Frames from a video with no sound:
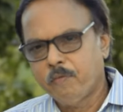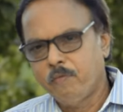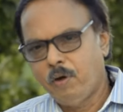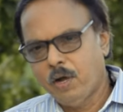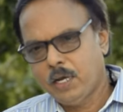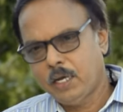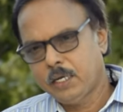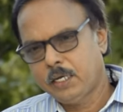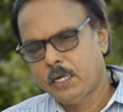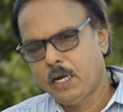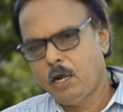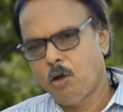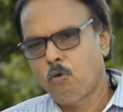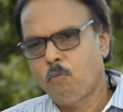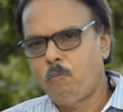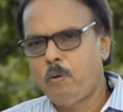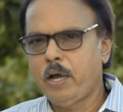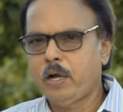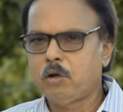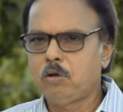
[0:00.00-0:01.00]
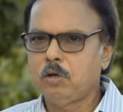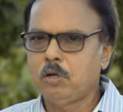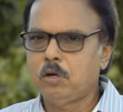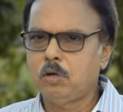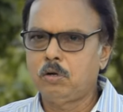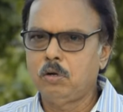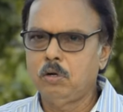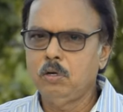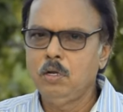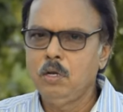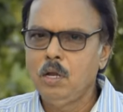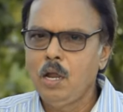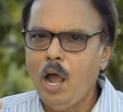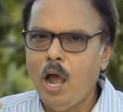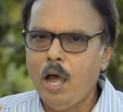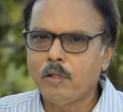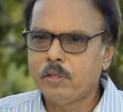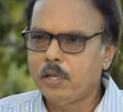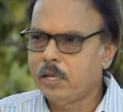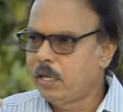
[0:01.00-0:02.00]
வகை க்ரோ பேக்கும் இருக்கும்
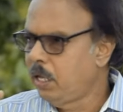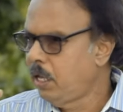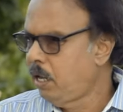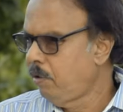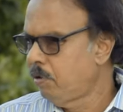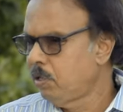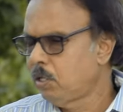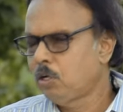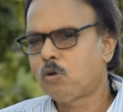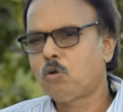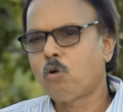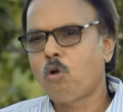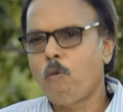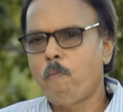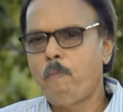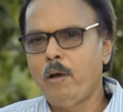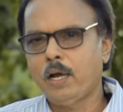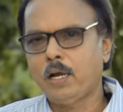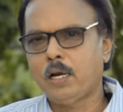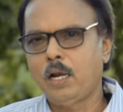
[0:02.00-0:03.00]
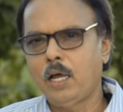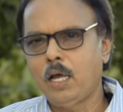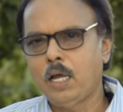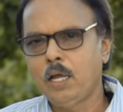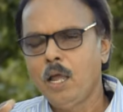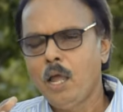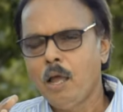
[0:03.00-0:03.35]
அந்த இருபது க்ரோ பேக்கில்